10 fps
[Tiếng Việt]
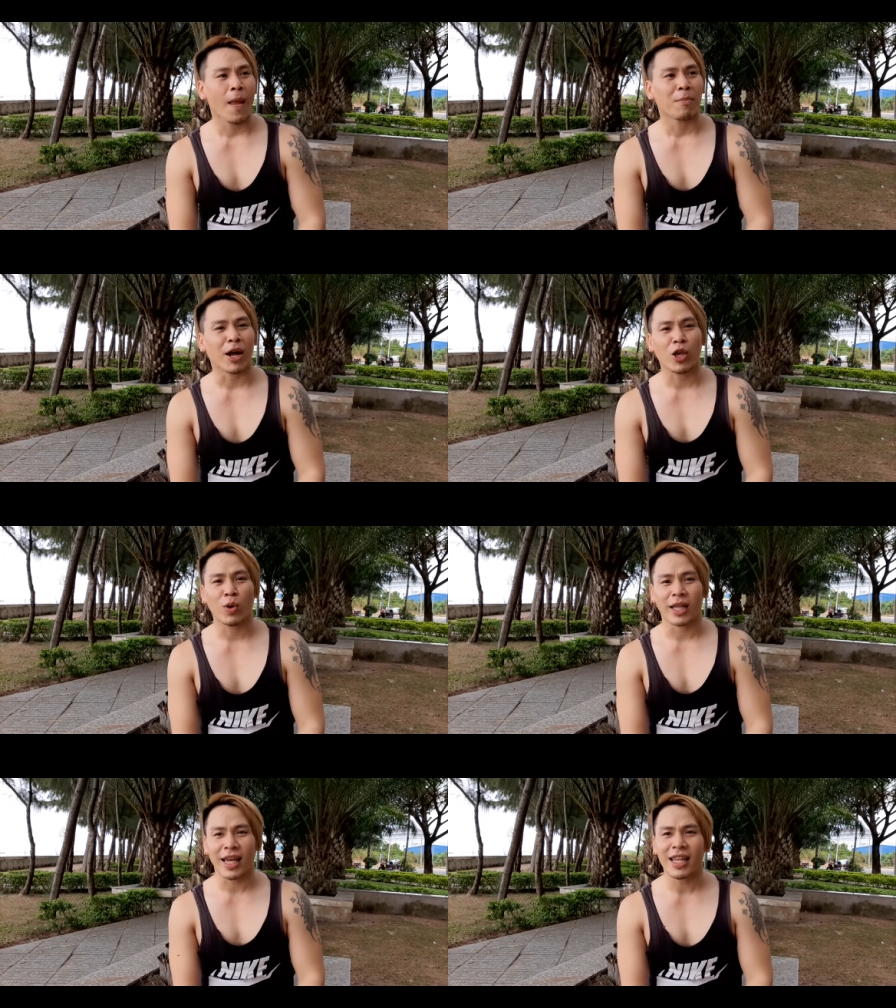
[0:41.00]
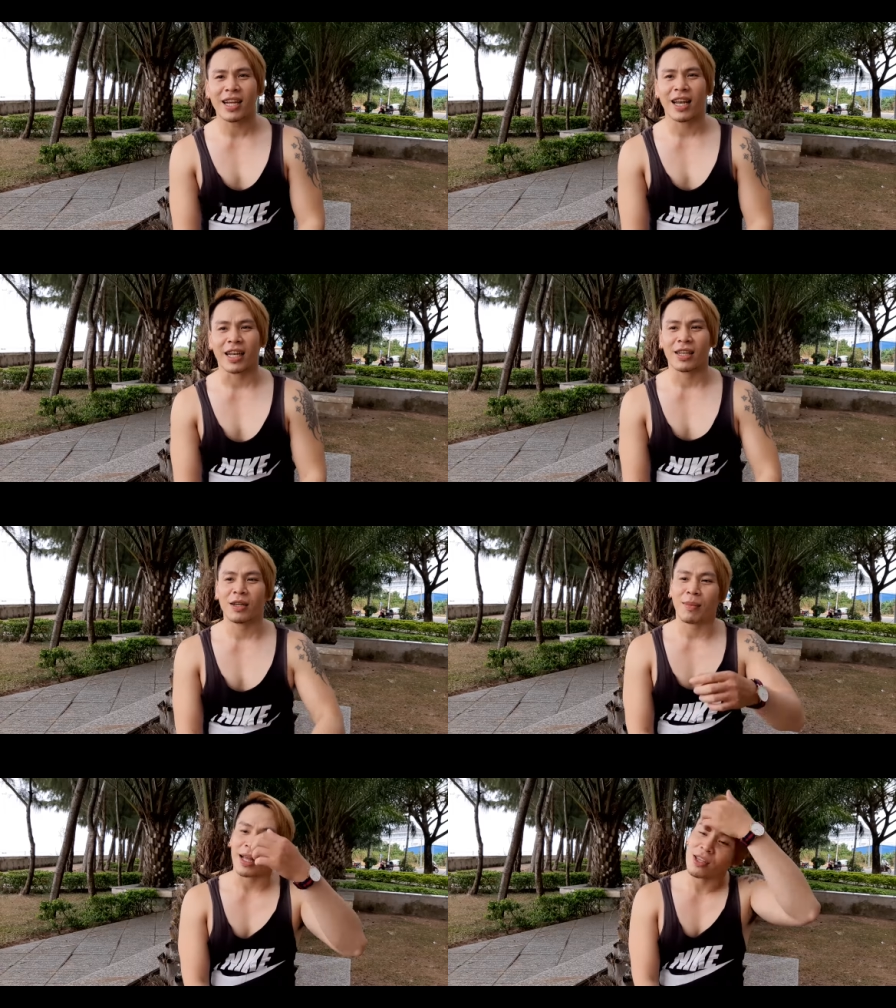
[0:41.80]
mặc dù là Tết dương lịch
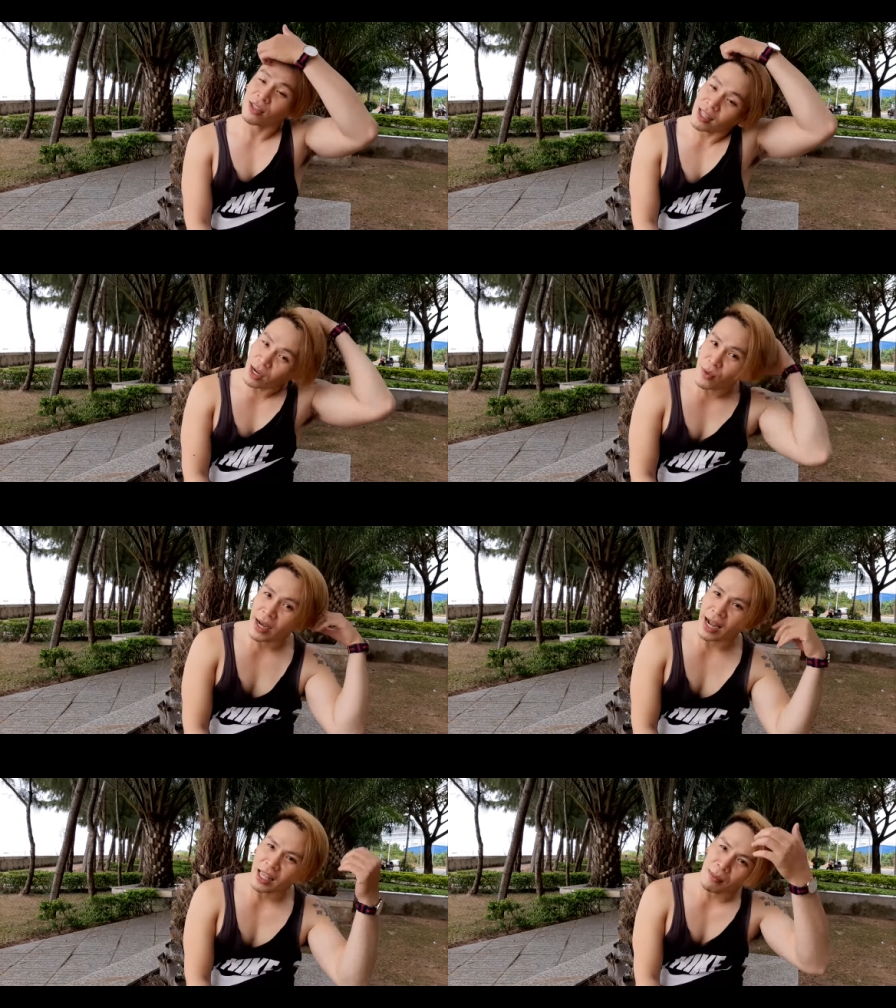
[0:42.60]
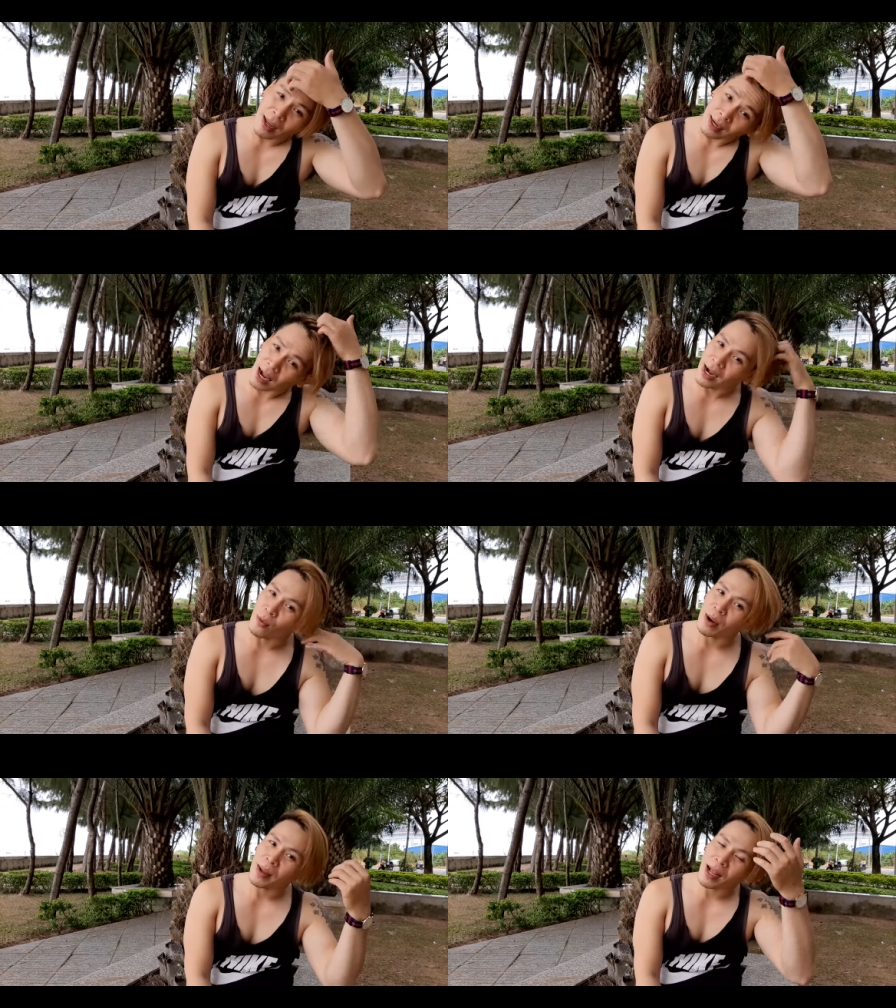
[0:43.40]
nhưng mà chưa tới Tết Nguyên đáng nhưng mà đã
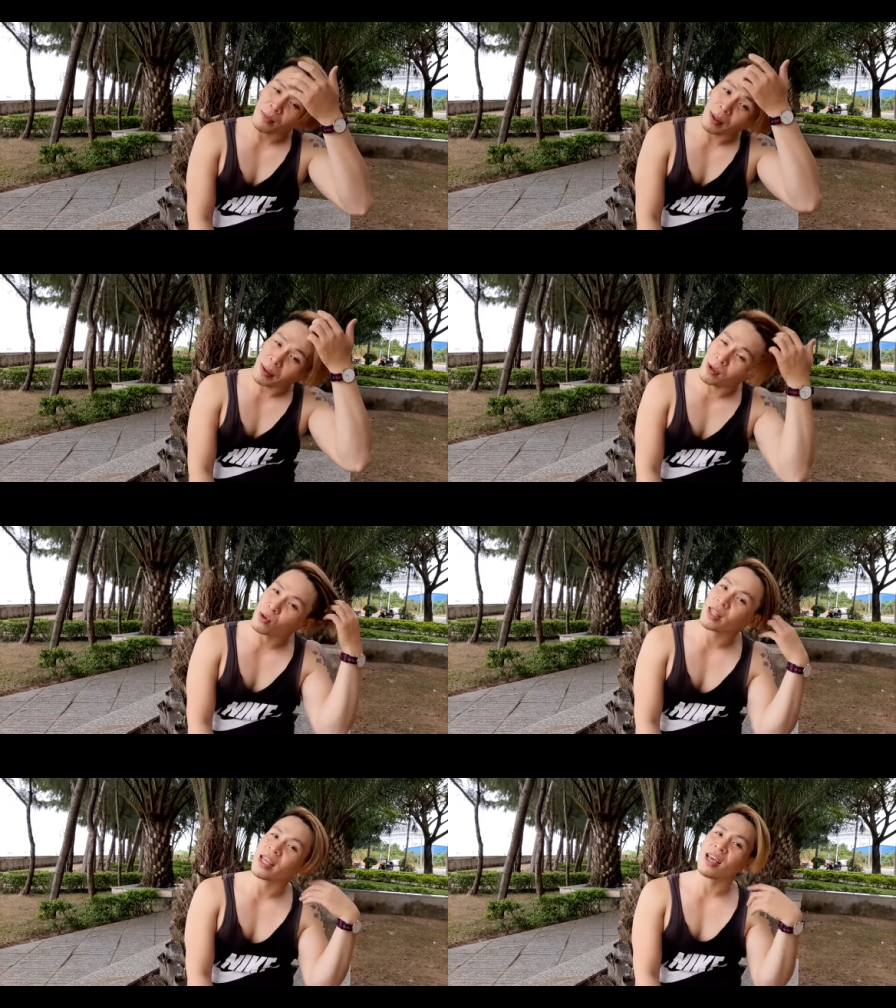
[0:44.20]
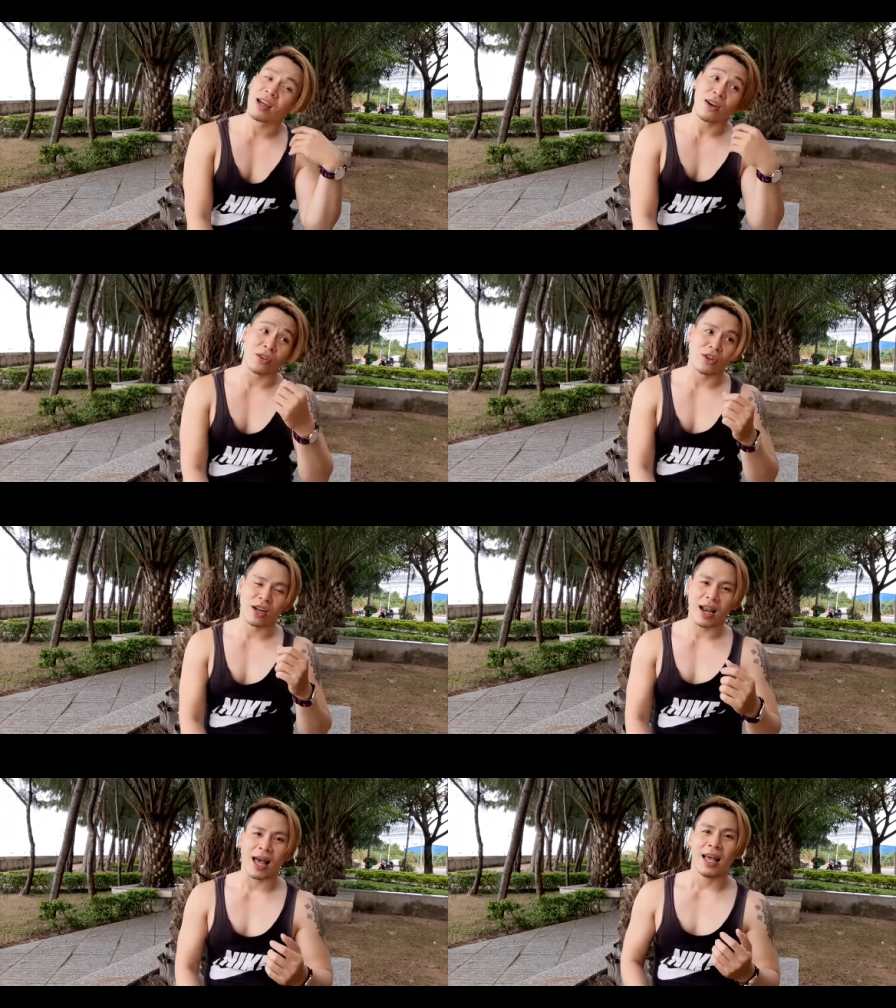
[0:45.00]
đầu năm 2020 của thế giới rồi cho
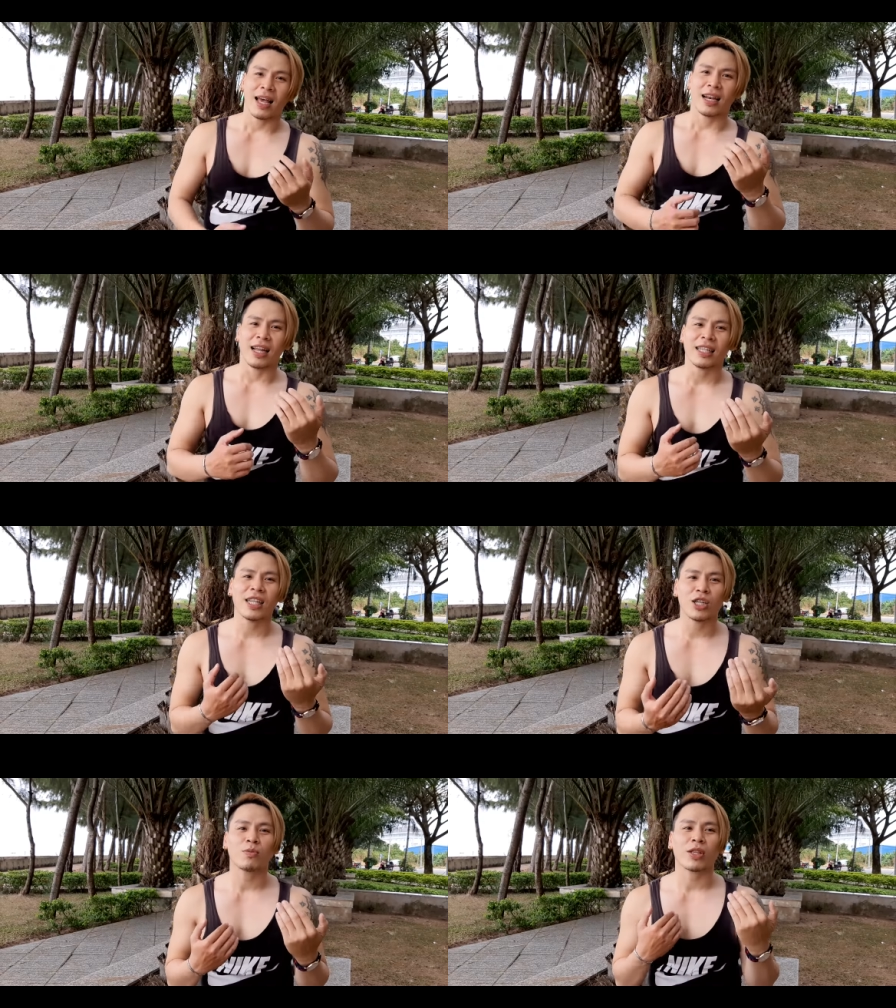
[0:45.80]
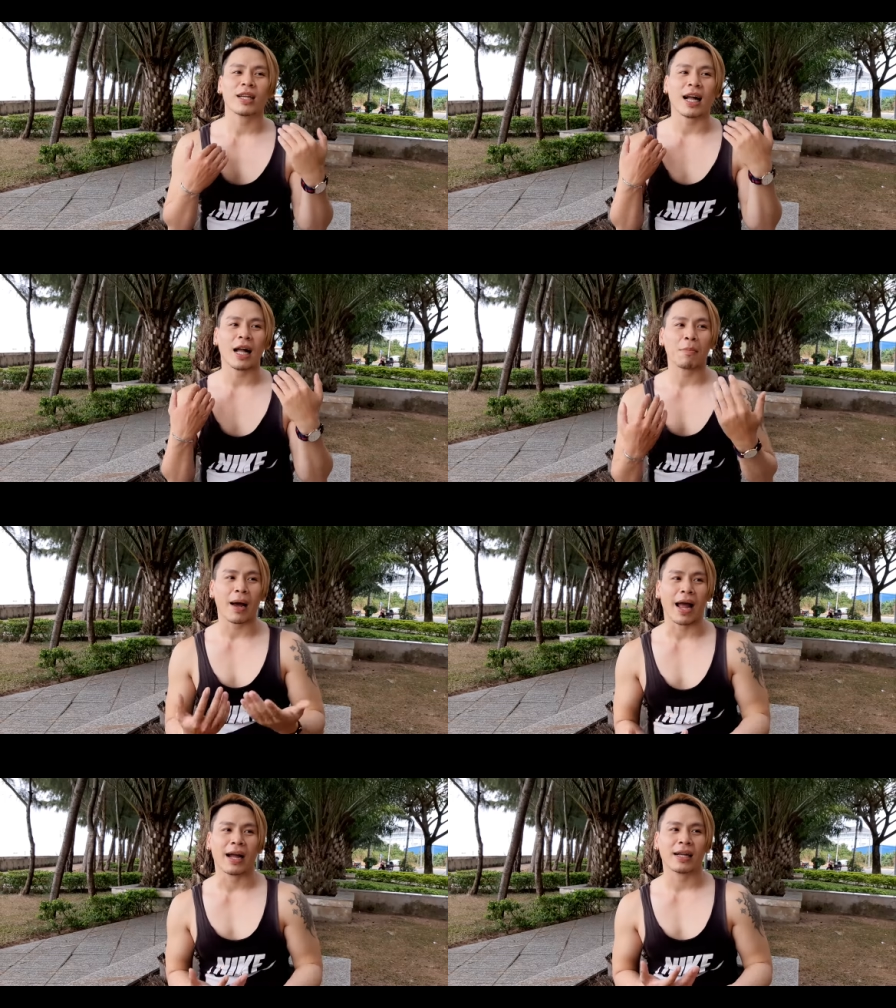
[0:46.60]
nên là lĩnh xin chúc cho tất cả các
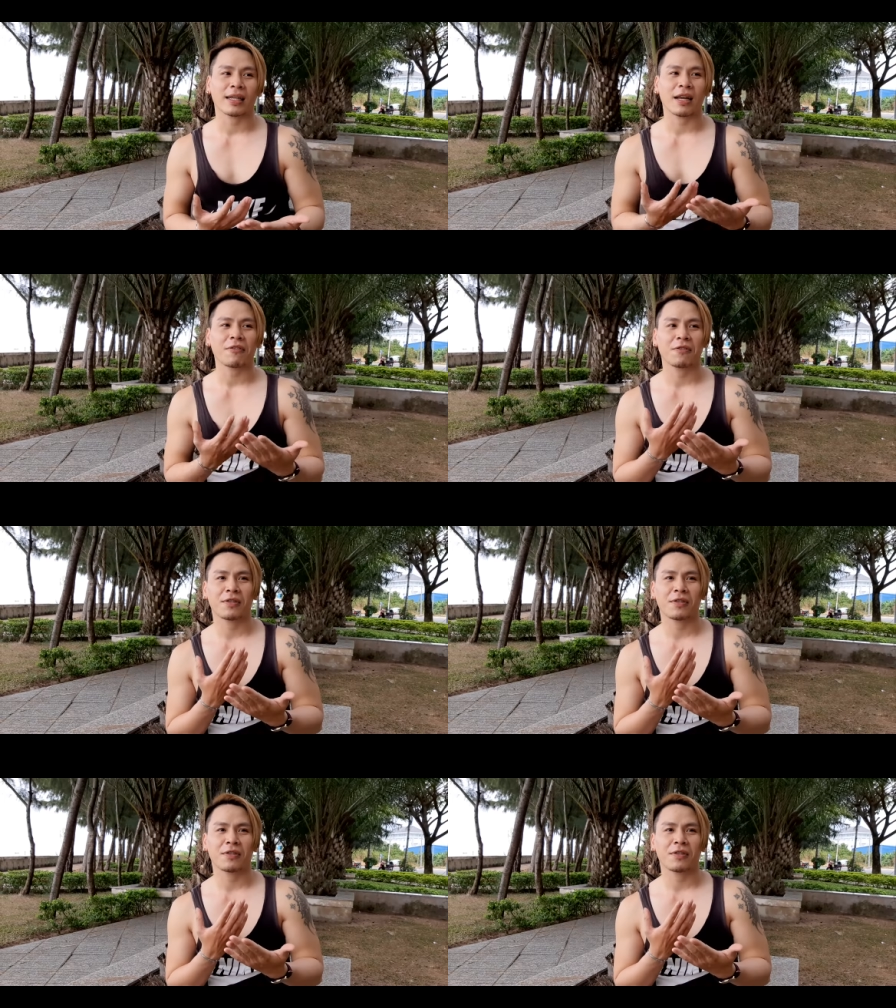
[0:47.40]
bạn các